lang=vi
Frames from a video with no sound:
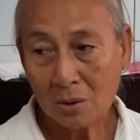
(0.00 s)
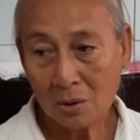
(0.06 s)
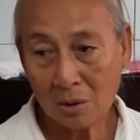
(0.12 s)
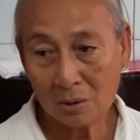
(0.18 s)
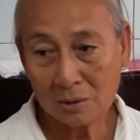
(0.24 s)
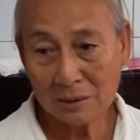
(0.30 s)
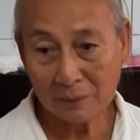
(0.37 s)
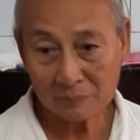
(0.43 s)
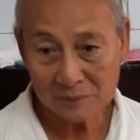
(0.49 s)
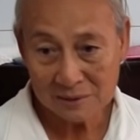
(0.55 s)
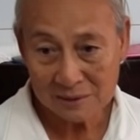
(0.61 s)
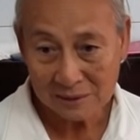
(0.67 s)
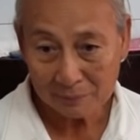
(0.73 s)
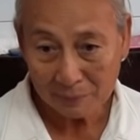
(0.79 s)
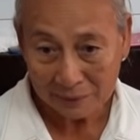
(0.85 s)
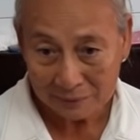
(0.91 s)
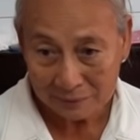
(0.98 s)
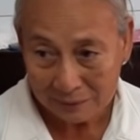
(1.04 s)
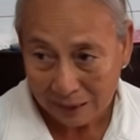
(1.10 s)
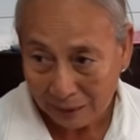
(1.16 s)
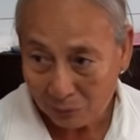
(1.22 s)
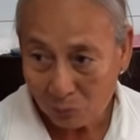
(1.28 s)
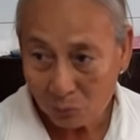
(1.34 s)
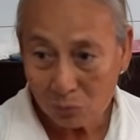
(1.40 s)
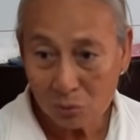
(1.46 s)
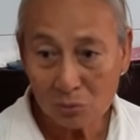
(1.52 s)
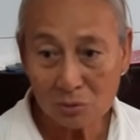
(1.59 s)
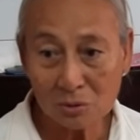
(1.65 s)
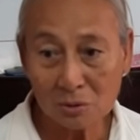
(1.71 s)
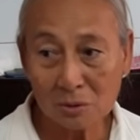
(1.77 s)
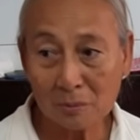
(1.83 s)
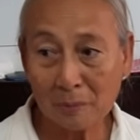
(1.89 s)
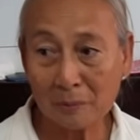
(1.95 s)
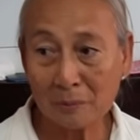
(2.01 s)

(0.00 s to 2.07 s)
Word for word: đó thậm chí cái bạn thân của nó mà người